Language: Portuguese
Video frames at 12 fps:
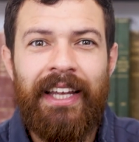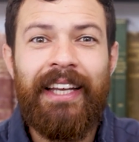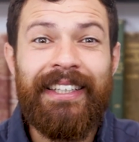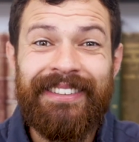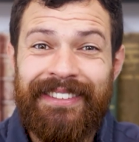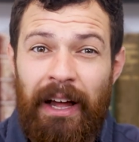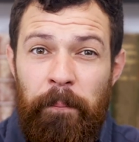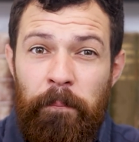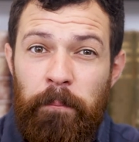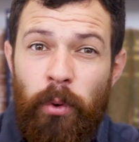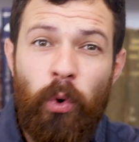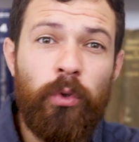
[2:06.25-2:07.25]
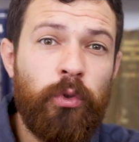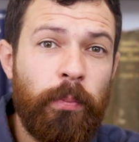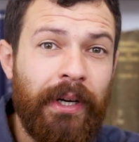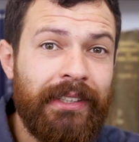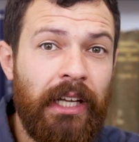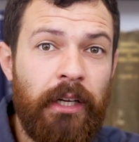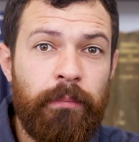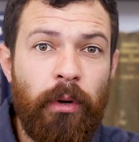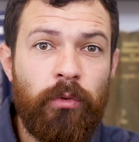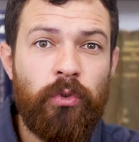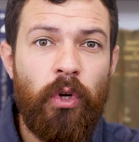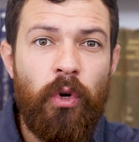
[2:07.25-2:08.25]
e que está pronto para ter em
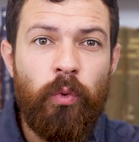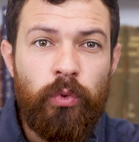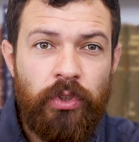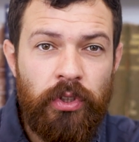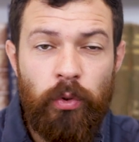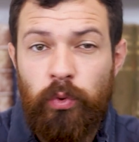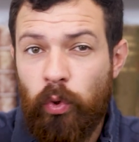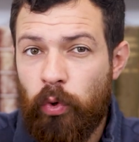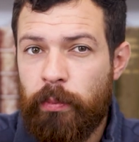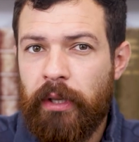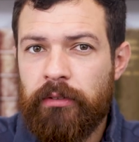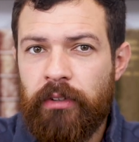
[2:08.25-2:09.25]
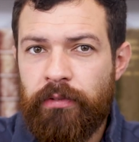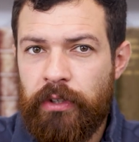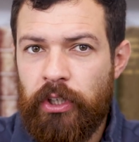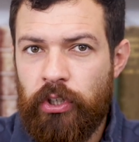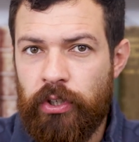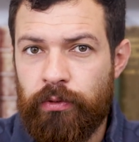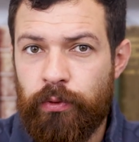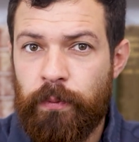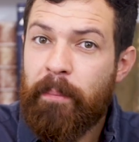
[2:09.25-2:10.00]
mãos o seu documento definitivo.